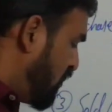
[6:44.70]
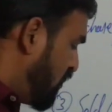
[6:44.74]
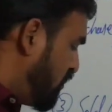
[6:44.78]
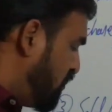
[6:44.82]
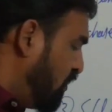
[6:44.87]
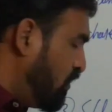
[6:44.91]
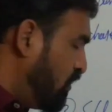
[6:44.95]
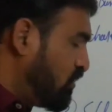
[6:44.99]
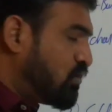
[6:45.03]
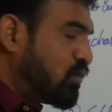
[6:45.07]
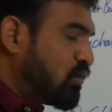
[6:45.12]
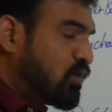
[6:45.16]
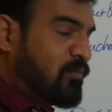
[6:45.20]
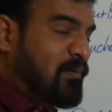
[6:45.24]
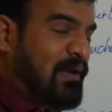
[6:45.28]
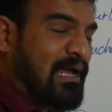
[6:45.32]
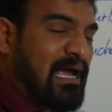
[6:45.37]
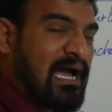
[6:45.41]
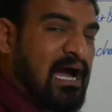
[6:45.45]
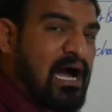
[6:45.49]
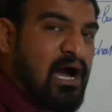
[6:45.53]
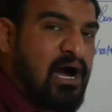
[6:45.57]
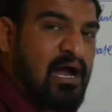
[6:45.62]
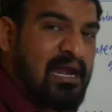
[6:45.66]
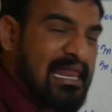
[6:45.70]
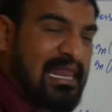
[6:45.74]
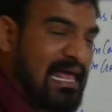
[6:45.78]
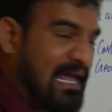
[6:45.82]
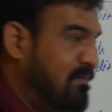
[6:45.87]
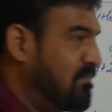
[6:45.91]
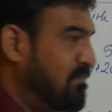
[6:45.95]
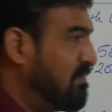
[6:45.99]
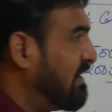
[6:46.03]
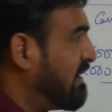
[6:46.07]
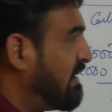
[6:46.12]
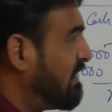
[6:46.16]
और दो सौ रुपए
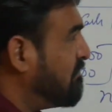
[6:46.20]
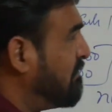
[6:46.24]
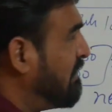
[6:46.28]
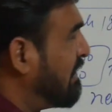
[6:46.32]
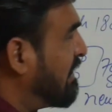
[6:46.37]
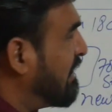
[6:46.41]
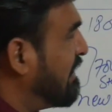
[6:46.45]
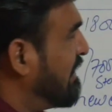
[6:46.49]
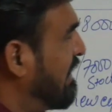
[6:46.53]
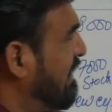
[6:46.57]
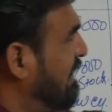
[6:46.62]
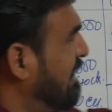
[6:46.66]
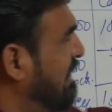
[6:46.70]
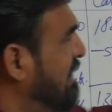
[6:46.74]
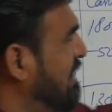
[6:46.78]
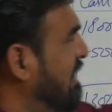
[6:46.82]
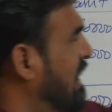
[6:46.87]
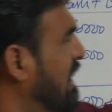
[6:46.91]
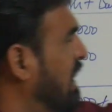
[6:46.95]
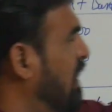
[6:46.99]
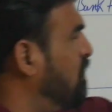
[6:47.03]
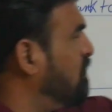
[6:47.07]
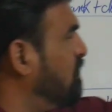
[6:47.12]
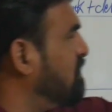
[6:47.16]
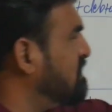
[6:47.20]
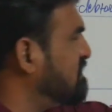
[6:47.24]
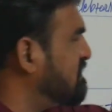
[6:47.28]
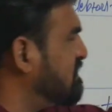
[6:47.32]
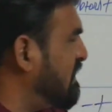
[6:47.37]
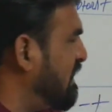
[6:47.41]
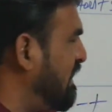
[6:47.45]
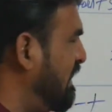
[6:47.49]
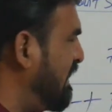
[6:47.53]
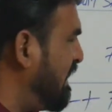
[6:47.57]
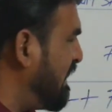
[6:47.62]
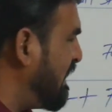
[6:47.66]
लाइब्रेटी में लिखा जाएंगे यानी
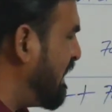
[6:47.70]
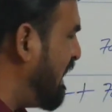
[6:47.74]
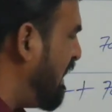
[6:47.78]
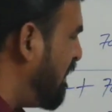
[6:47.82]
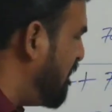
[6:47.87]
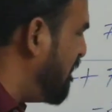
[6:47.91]
आउटस्टैंडिंग